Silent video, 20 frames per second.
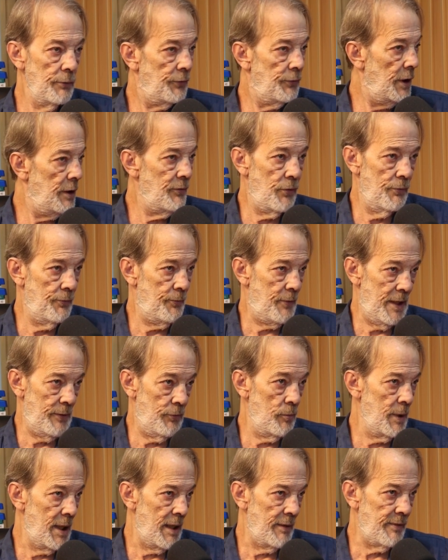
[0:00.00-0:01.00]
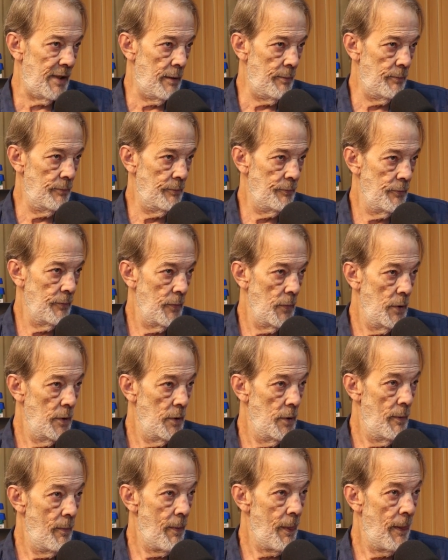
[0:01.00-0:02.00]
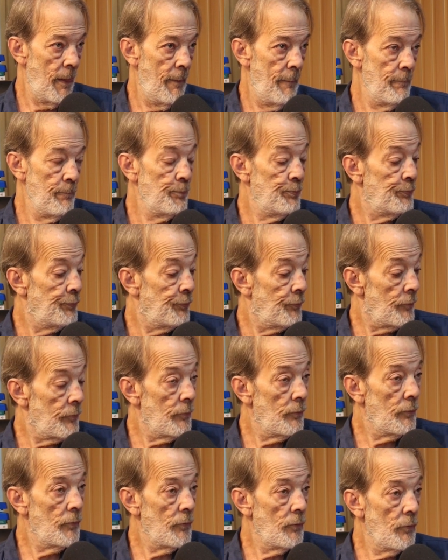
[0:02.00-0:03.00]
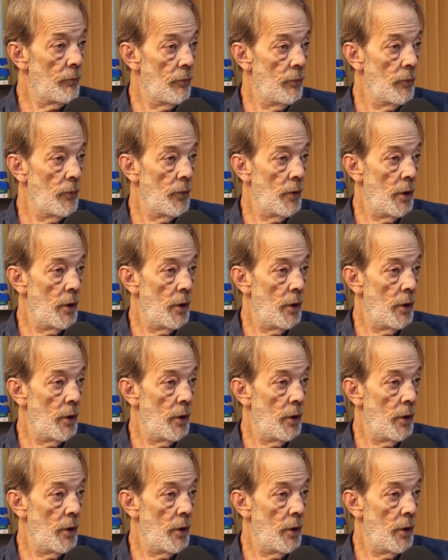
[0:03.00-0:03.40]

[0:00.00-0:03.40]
Falei, vamos, vamos gravar. Qual é a música que tinha ali?